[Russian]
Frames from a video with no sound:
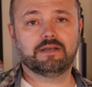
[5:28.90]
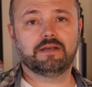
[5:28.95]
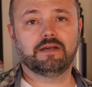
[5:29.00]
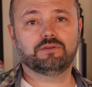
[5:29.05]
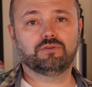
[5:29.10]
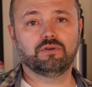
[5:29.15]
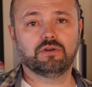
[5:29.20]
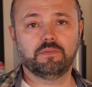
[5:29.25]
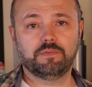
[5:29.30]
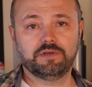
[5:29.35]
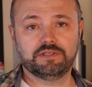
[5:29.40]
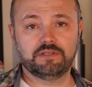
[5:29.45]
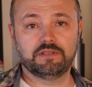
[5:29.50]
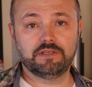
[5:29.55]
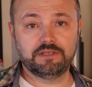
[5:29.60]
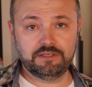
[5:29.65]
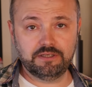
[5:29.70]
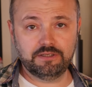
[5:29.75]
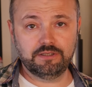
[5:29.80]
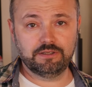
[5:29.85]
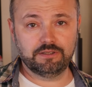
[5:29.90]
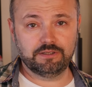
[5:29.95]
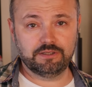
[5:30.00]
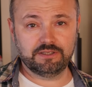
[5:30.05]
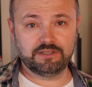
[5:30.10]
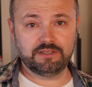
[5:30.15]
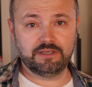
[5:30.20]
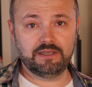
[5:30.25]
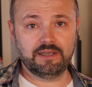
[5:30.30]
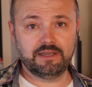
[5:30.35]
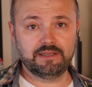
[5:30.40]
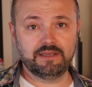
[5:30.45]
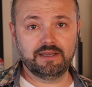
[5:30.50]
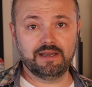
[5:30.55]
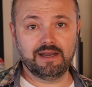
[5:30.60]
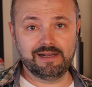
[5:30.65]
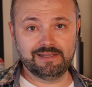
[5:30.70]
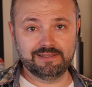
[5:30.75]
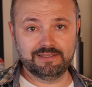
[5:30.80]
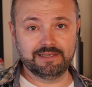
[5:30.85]
Как только паста достигнет состояния
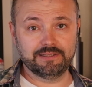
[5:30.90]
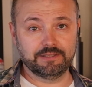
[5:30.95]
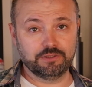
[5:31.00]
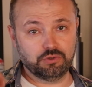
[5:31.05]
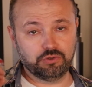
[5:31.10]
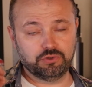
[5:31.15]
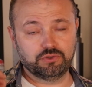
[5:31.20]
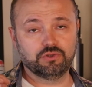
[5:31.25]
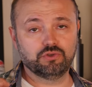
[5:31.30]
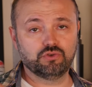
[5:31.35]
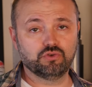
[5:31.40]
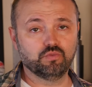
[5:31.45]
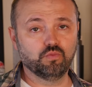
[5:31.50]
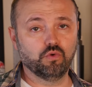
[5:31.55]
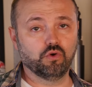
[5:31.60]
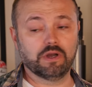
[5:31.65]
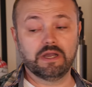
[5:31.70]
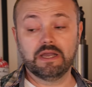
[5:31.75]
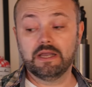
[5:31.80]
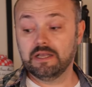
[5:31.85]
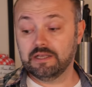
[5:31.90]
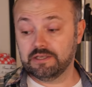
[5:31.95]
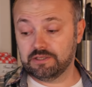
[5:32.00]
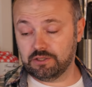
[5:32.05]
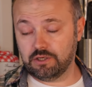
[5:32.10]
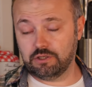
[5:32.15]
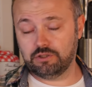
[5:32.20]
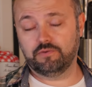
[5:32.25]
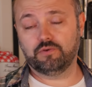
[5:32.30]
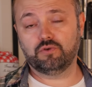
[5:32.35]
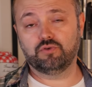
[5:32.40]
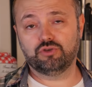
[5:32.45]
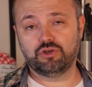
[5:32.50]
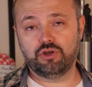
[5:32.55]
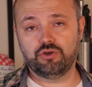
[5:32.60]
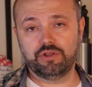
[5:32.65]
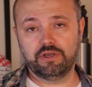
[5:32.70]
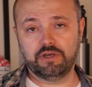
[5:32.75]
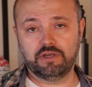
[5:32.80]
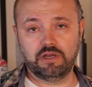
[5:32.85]
альденты, то есть на зубок, сразу
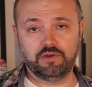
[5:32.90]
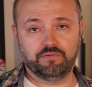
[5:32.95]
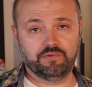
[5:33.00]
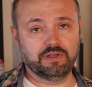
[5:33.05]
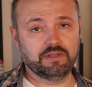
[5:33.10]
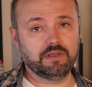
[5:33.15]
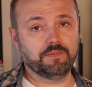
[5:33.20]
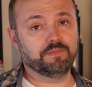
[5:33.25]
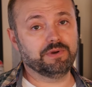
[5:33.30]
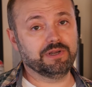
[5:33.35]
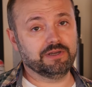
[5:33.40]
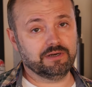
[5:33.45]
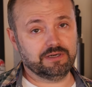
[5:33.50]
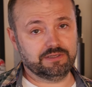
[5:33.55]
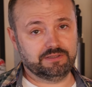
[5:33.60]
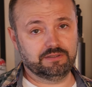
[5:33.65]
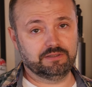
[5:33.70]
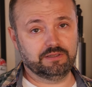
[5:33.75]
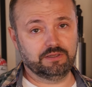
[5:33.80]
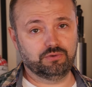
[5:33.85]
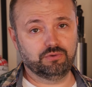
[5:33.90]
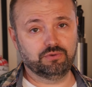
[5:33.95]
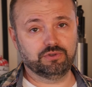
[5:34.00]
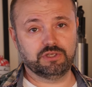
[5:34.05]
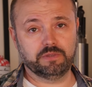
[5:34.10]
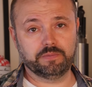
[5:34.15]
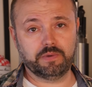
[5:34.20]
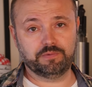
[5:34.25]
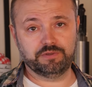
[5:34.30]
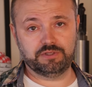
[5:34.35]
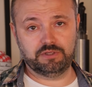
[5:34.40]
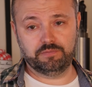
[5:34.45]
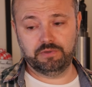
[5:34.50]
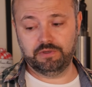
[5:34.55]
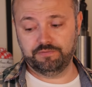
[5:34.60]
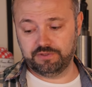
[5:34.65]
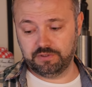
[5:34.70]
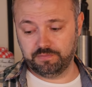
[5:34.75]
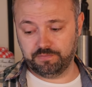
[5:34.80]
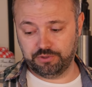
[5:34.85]
включаю нагрев. Она прекрасно дойдет сама по
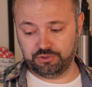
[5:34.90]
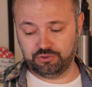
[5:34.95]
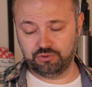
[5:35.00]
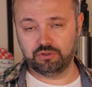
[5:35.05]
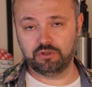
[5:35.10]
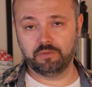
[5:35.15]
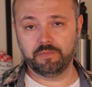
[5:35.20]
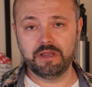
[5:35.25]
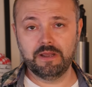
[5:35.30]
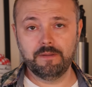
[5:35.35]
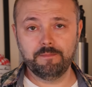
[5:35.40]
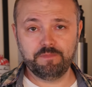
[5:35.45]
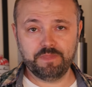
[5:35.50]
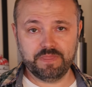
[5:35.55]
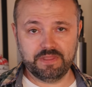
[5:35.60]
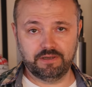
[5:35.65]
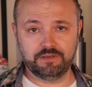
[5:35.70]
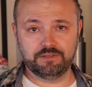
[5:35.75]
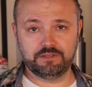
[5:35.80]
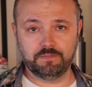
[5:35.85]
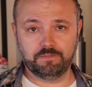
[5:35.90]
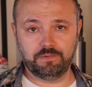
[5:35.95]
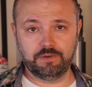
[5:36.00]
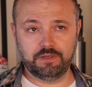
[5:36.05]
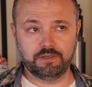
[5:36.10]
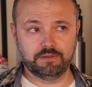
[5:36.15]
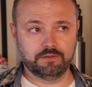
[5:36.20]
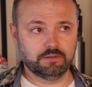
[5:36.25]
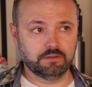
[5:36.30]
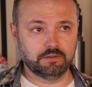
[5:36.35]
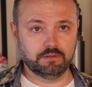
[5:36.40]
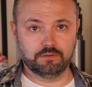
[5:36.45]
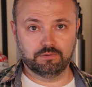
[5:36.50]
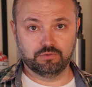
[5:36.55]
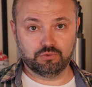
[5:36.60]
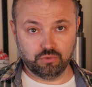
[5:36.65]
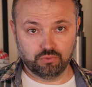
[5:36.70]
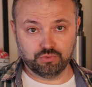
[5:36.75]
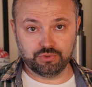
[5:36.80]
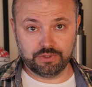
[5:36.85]
себе в запасенном э, тепле. Э,
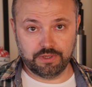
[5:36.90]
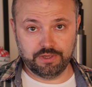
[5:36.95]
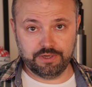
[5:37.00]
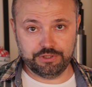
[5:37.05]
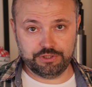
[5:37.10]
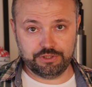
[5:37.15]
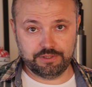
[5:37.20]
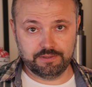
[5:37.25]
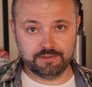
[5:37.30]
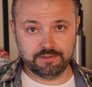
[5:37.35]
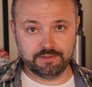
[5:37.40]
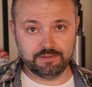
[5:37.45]
Соус горячий.